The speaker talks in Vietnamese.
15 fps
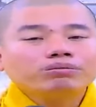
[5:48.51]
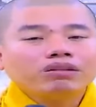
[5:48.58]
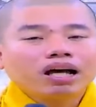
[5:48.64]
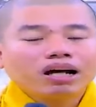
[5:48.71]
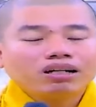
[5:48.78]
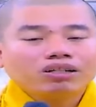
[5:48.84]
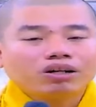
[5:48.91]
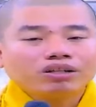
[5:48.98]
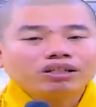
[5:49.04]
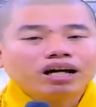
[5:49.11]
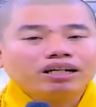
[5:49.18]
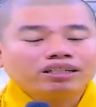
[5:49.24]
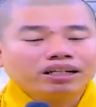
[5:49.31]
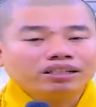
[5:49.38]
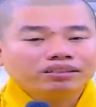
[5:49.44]
chúng ta ở khỏi
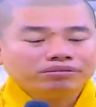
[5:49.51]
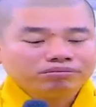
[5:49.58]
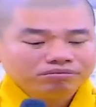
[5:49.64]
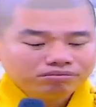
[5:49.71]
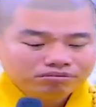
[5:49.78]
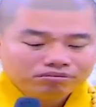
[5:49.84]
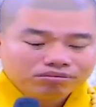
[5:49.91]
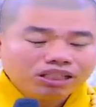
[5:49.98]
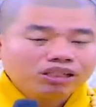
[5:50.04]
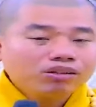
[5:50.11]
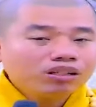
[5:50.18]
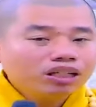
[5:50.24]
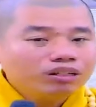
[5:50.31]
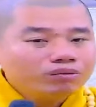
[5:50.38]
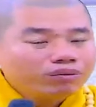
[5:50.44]
đời này chỉ
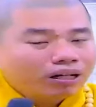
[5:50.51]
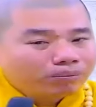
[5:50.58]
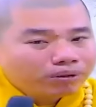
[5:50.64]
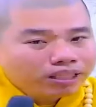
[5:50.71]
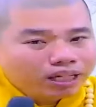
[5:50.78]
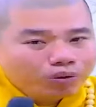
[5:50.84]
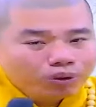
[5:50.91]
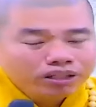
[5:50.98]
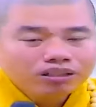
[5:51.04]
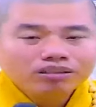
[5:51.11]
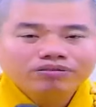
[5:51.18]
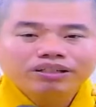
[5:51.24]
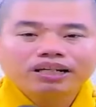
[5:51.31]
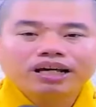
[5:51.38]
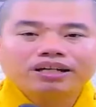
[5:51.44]
có niệm phật mới giải quyết
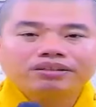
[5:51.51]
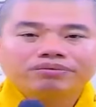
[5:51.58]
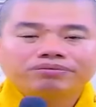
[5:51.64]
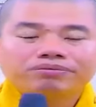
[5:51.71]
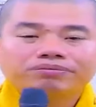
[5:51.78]
được vấn đề